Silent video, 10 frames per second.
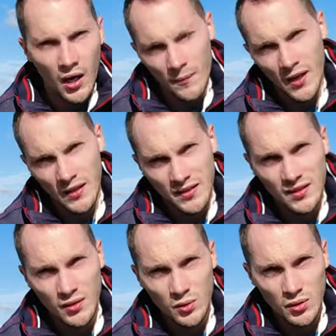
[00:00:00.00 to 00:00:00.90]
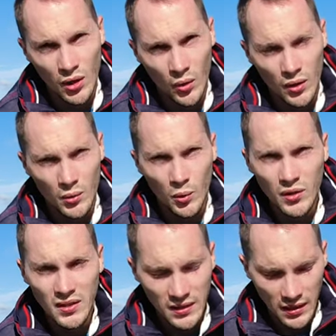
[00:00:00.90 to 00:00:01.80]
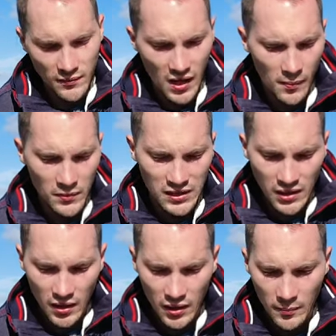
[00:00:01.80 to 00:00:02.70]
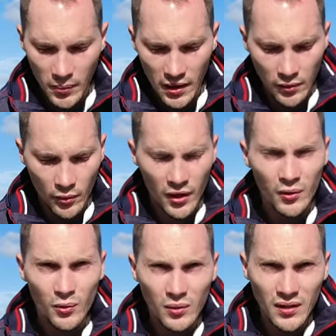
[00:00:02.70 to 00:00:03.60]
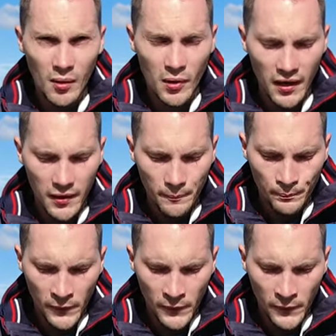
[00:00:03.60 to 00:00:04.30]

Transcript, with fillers: Haben wir, hat sich natürlich auch gelohnt, denn wir haben hier ein paar Neuerungen dabei.